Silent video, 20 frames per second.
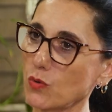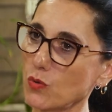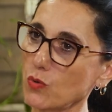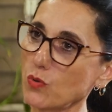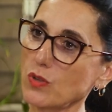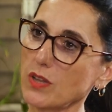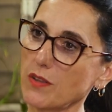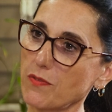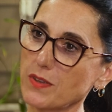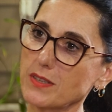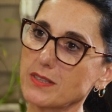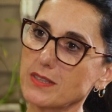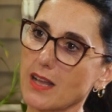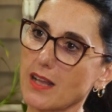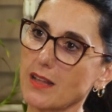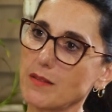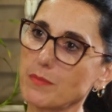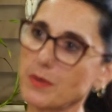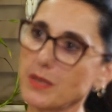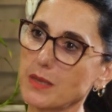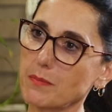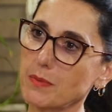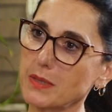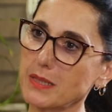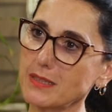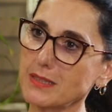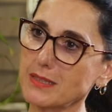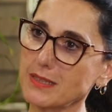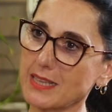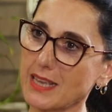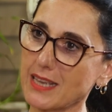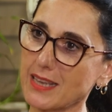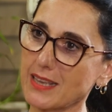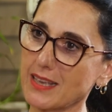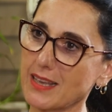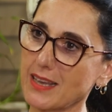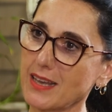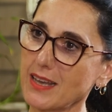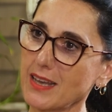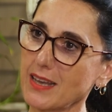doğru nefes almayabilirsek
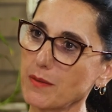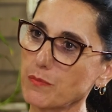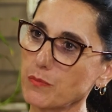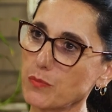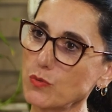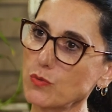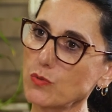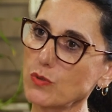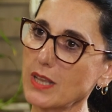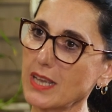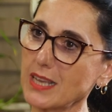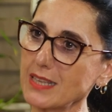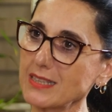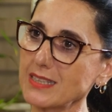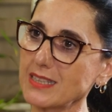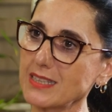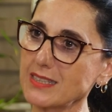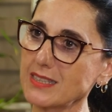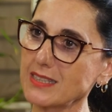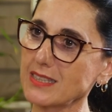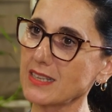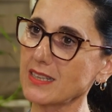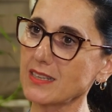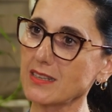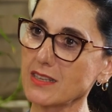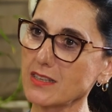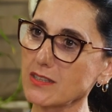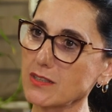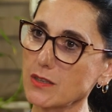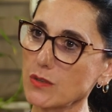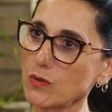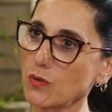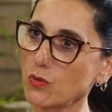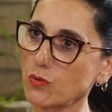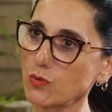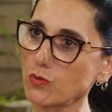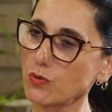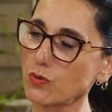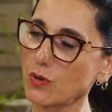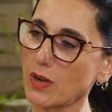Hı-hı. bunun etkisi nasıl
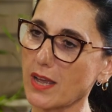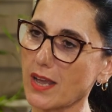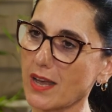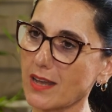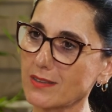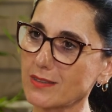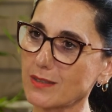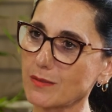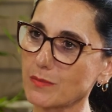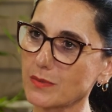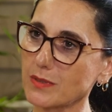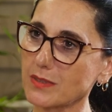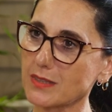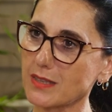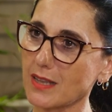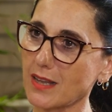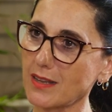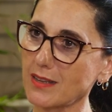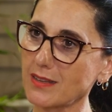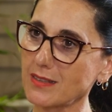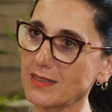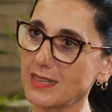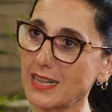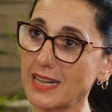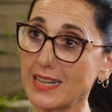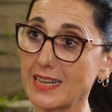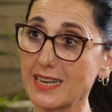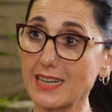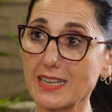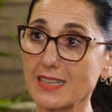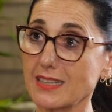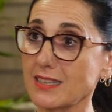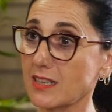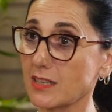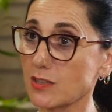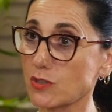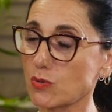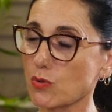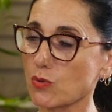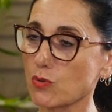olur hayatımızda? Nelere
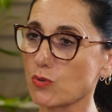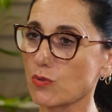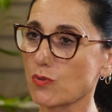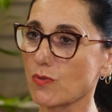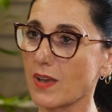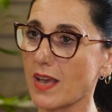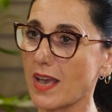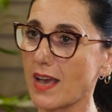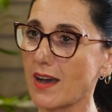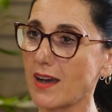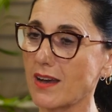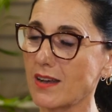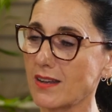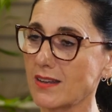etkisi olur veya?